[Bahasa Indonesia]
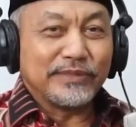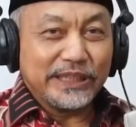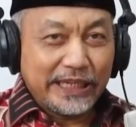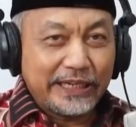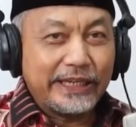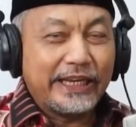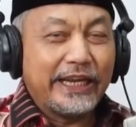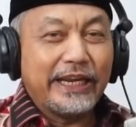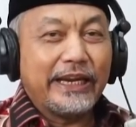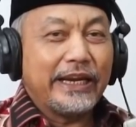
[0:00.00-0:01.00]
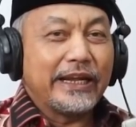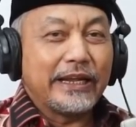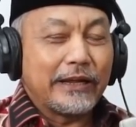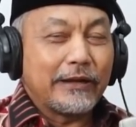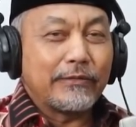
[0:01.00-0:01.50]
menjadi
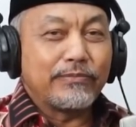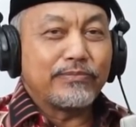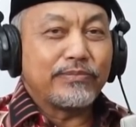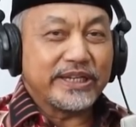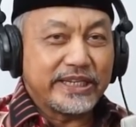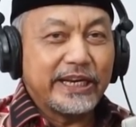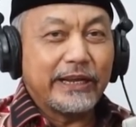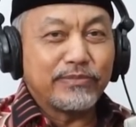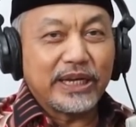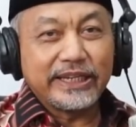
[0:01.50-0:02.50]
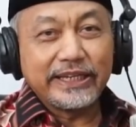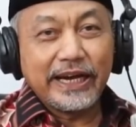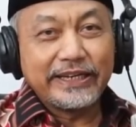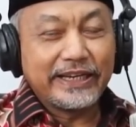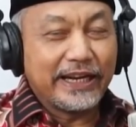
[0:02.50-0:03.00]
uh, presiden Partai
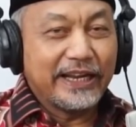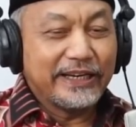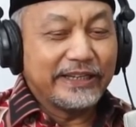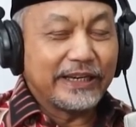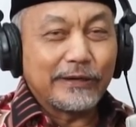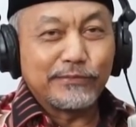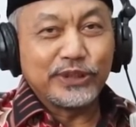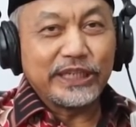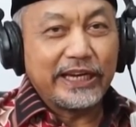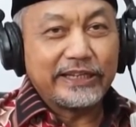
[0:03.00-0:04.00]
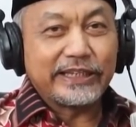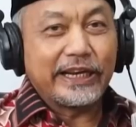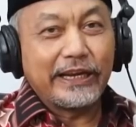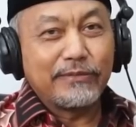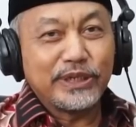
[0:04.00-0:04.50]
Keadilan, yang kemudian
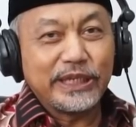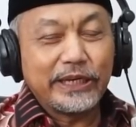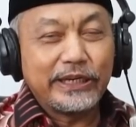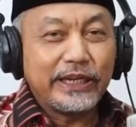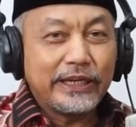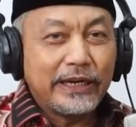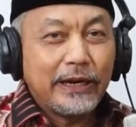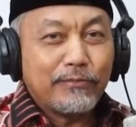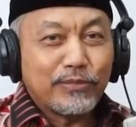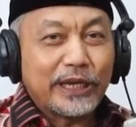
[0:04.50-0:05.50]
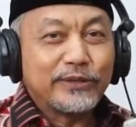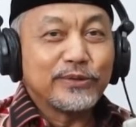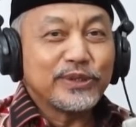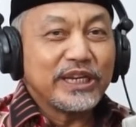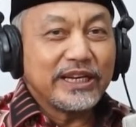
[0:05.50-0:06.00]
saya menjadi
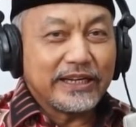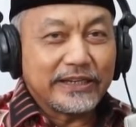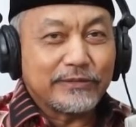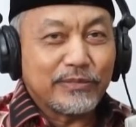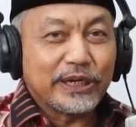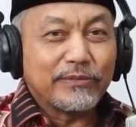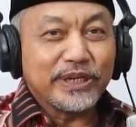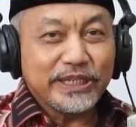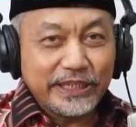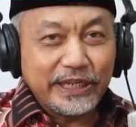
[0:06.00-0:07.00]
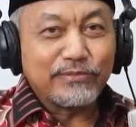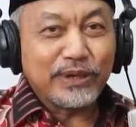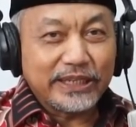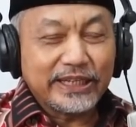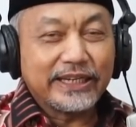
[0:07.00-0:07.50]
pelanjutnya sebagai presiden
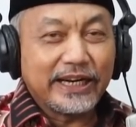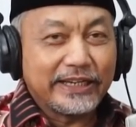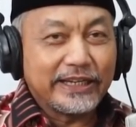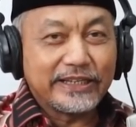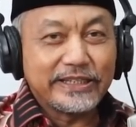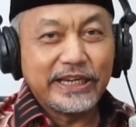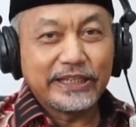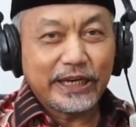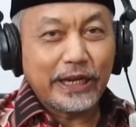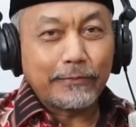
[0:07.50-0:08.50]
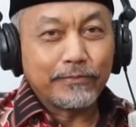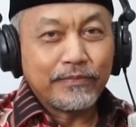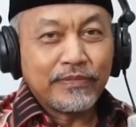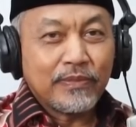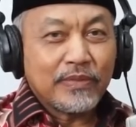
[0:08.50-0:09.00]
Partai Keadilan Sejahtera.
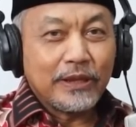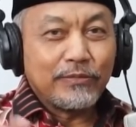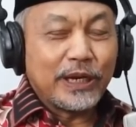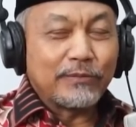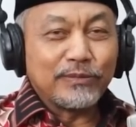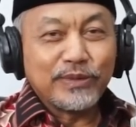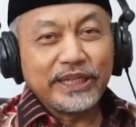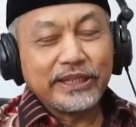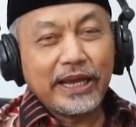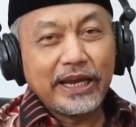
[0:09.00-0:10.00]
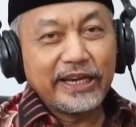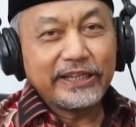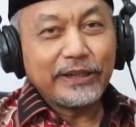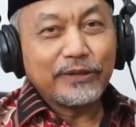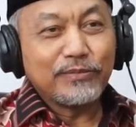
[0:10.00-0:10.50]
Di bidang
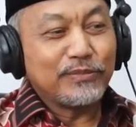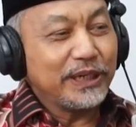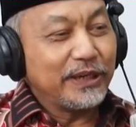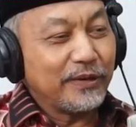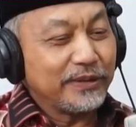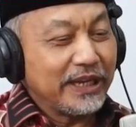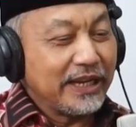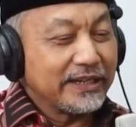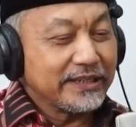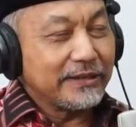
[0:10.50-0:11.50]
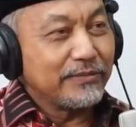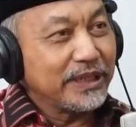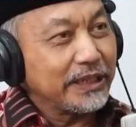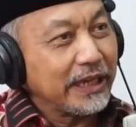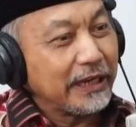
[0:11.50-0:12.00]
pemerintahan tentu beliau yang
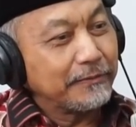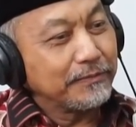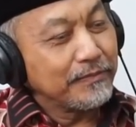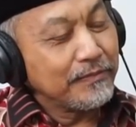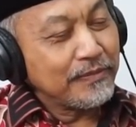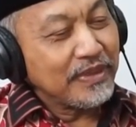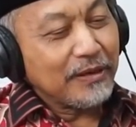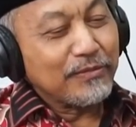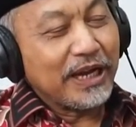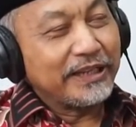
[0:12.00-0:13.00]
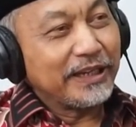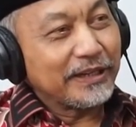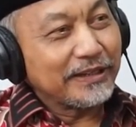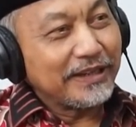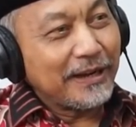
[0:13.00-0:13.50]
sedemikian
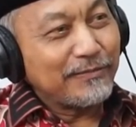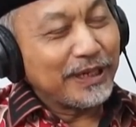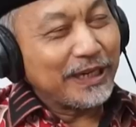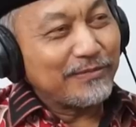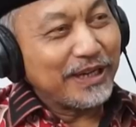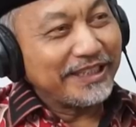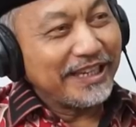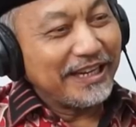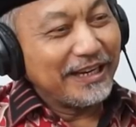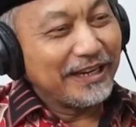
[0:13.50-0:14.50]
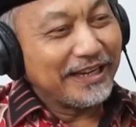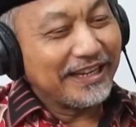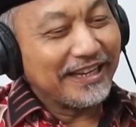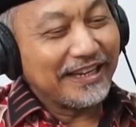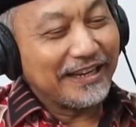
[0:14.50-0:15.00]
banyak apa namanya
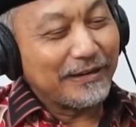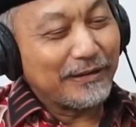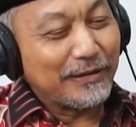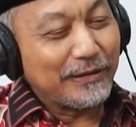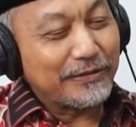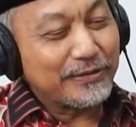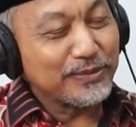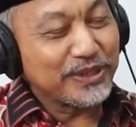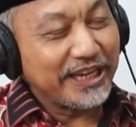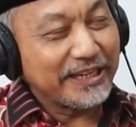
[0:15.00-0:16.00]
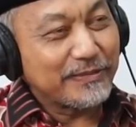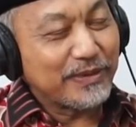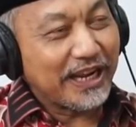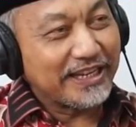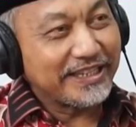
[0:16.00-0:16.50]
uh, sukses
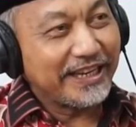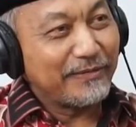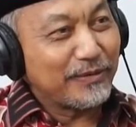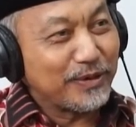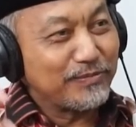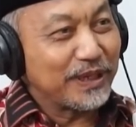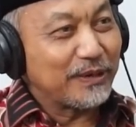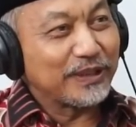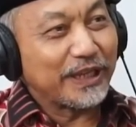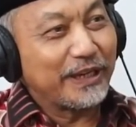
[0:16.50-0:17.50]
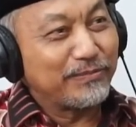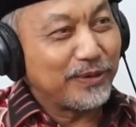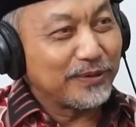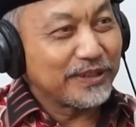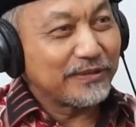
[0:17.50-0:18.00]
berhasil memimpin kota
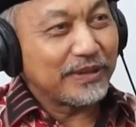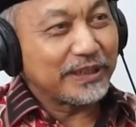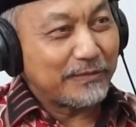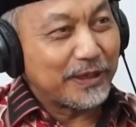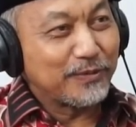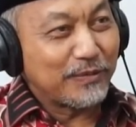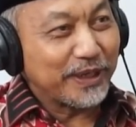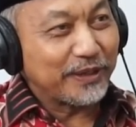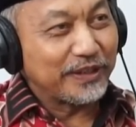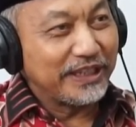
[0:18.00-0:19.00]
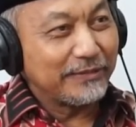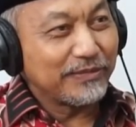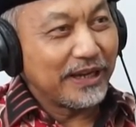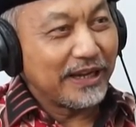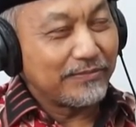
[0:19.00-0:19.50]
Depok selama dua periode
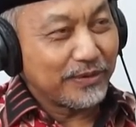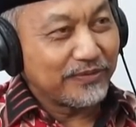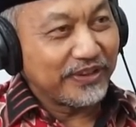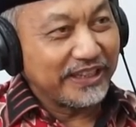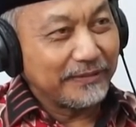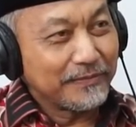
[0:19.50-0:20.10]
uh, Prof ya.